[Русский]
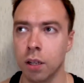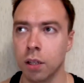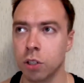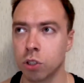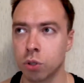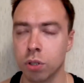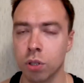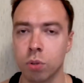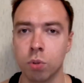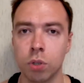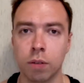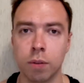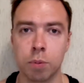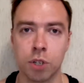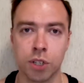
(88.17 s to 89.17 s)
что такое
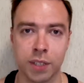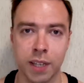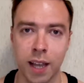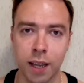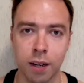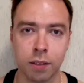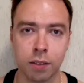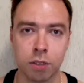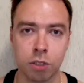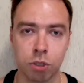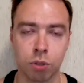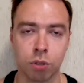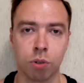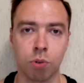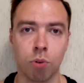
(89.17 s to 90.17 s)
вообще сахар,
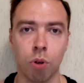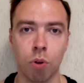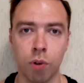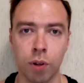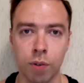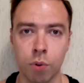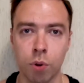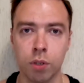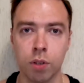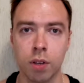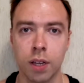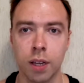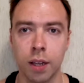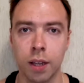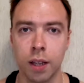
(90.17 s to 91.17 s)
что такое углевод,
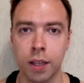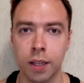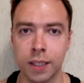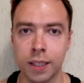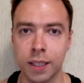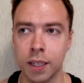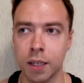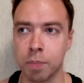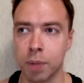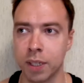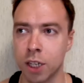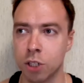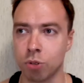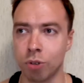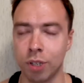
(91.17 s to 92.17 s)
и
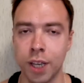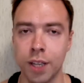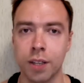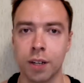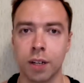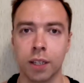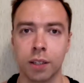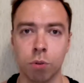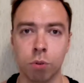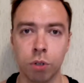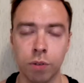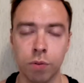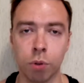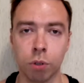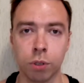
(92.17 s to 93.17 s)
понять, что генер – это
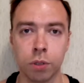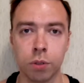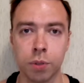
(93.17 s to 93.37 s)
углевод.